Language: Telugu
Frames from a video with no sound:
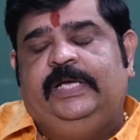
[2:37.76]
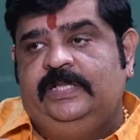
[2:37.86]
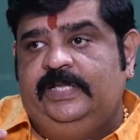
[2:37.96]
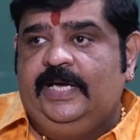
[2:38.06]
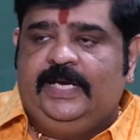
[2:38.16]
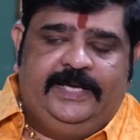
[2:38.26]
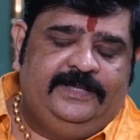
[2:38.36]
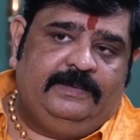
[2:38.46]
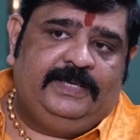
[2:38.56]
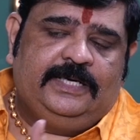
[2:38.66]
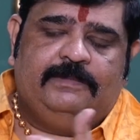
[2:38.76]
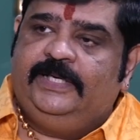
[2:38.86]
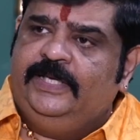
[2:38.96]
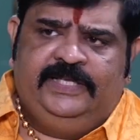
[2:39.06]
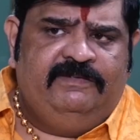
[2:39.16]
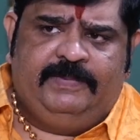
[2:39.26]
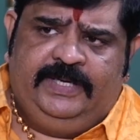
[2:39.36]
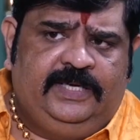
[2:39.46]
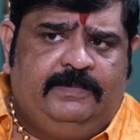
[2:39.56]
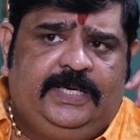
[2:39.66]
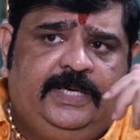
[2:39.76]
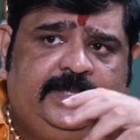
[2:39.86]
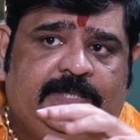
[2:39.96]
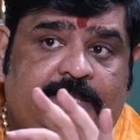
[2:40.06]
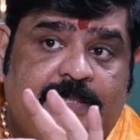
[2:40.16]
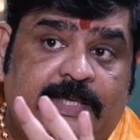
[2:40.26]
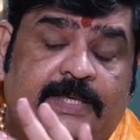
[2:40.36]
హిందీ అలా హైదరాబాద్ కాబట్టి హిందీ విపరీతంగా మాట్లాడతా కానీ